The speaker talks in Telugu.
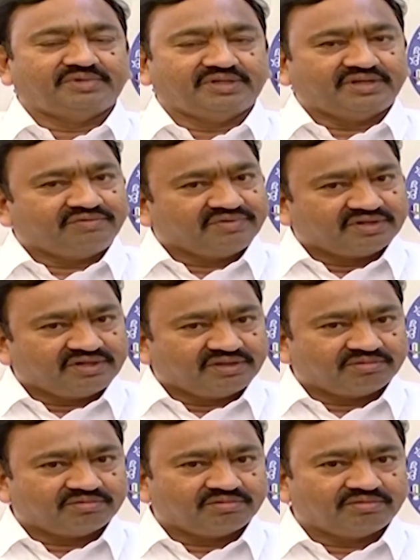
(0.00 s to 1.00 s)
మీరేం
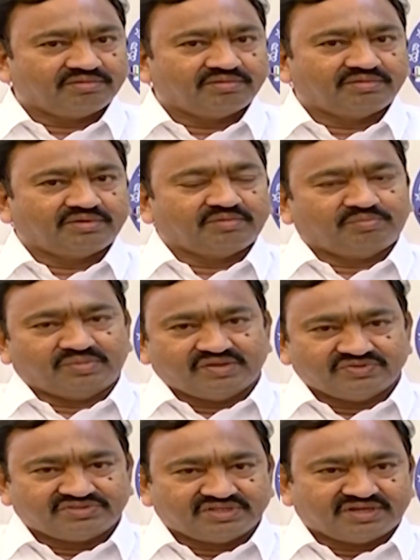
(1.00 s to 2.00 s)
ఎలియరు
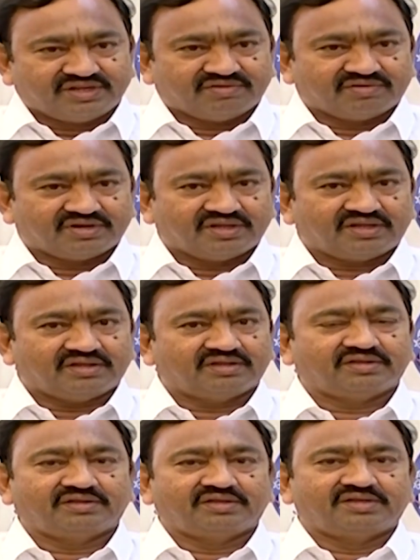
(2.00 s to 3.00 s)
మేము ఏమన్నా
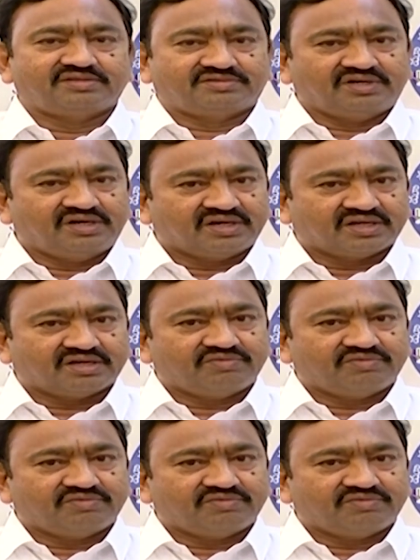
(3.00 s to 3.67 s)
శ్రీలంక